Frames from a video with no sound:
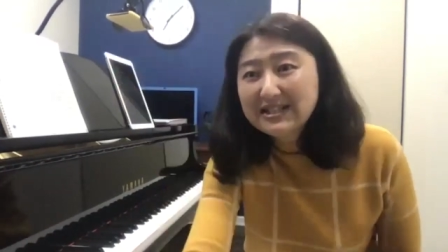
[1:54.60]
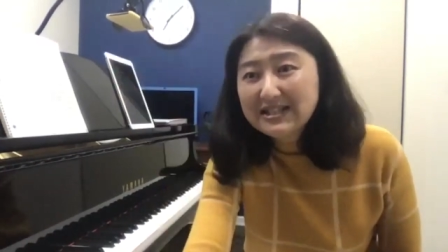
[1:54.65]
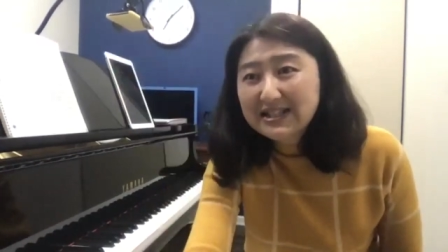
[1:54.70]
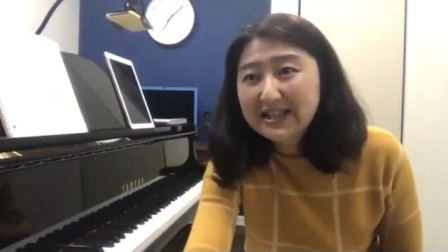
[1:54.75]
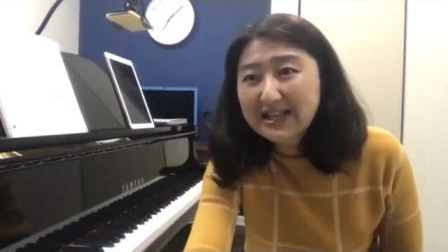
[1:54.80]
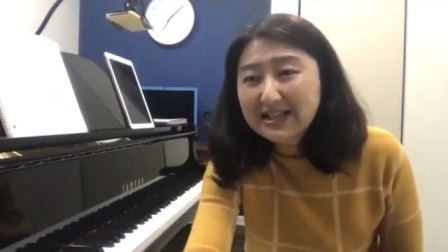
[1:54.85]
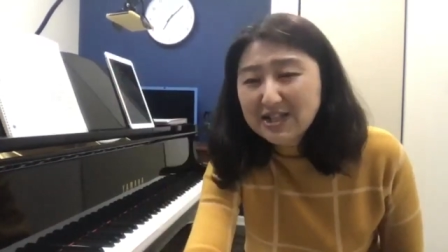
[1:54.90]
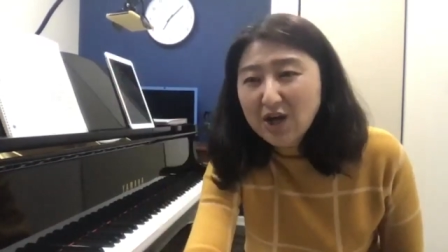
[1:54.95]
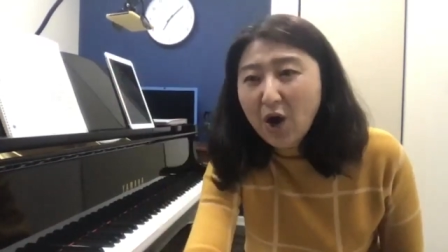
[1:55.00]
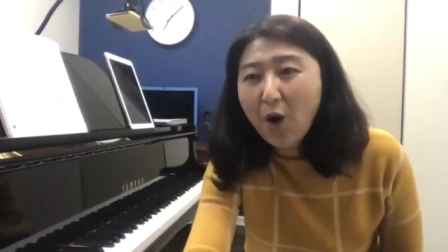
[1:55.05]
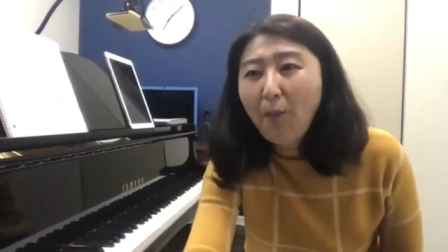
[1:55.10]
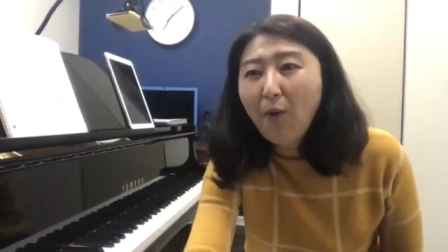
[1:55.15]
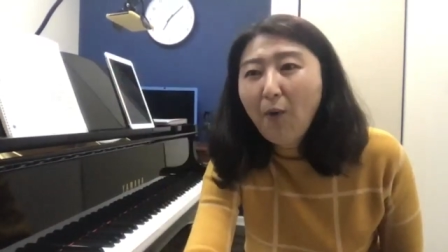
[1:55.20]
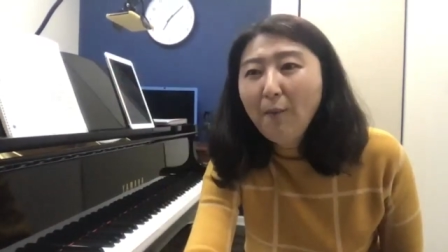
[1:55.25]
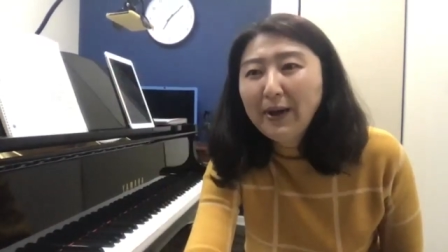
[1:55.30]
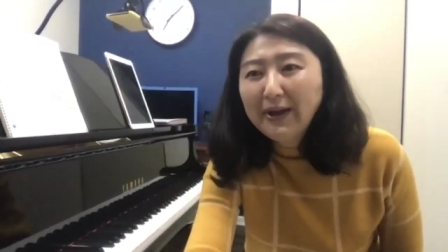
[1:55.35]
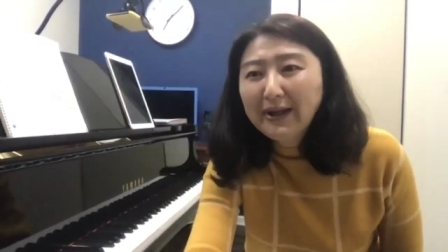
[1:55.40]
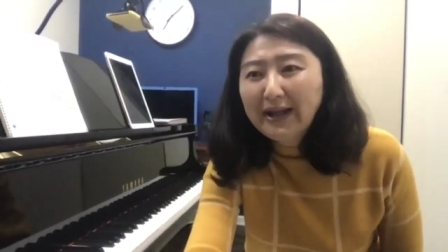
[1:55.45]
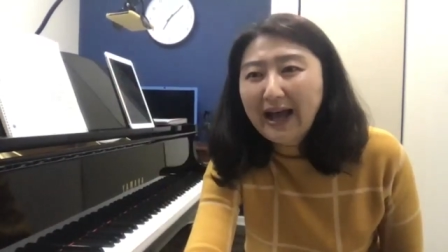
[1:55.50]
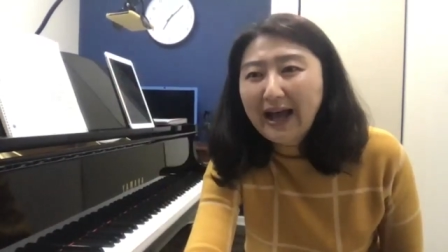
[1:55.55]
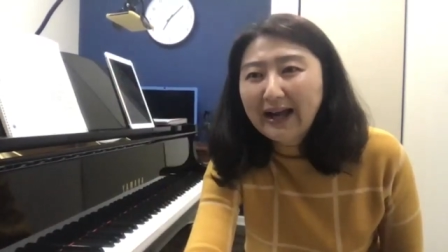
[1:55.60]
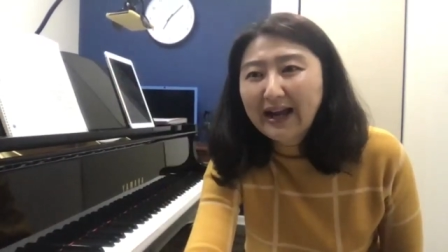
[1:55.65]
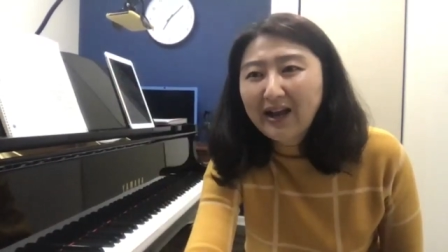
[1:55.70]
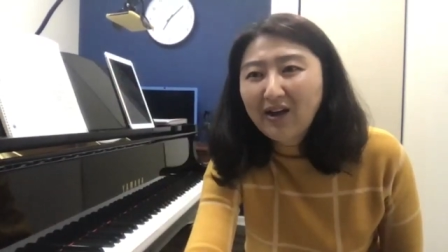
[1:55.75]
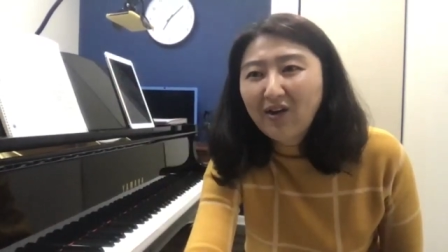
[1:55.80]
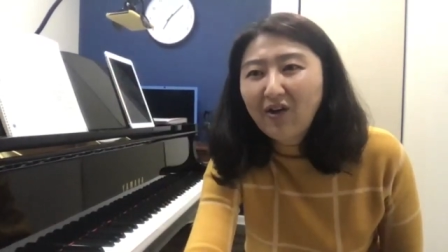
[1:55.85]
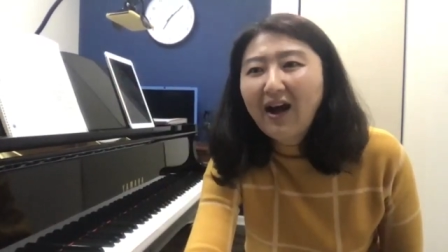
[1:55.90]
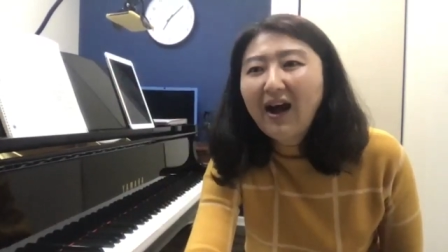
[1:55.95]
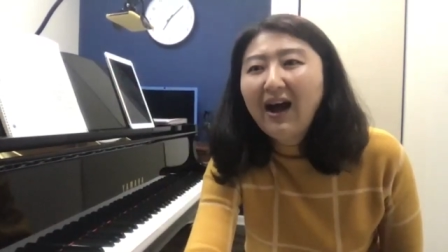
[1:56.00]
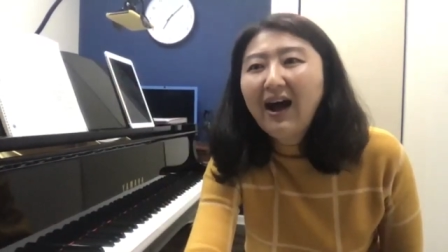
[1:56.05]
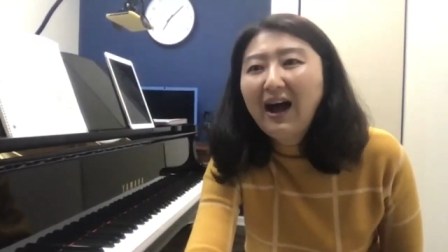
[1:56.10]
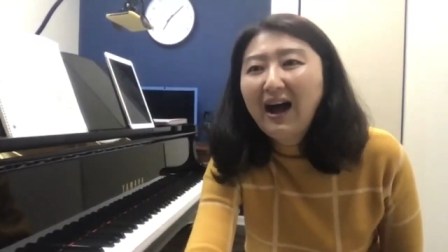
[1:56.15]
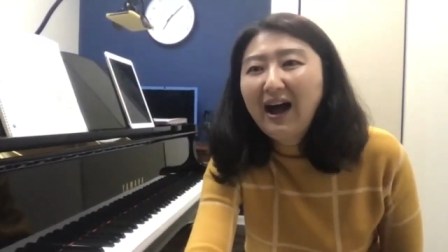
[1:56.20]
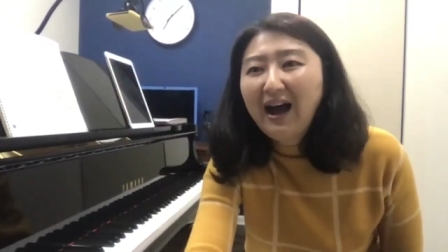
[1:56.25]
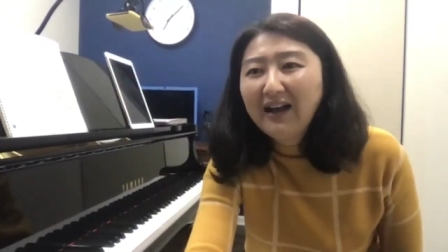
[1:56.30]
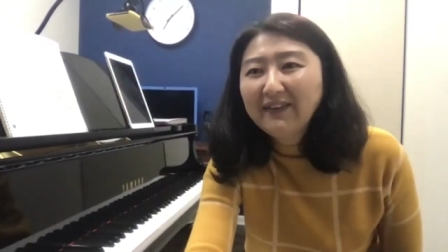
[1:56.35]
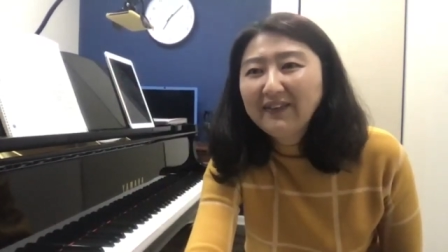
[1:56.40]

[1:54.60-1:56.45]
이렇게 쳐보면 알아요. 아,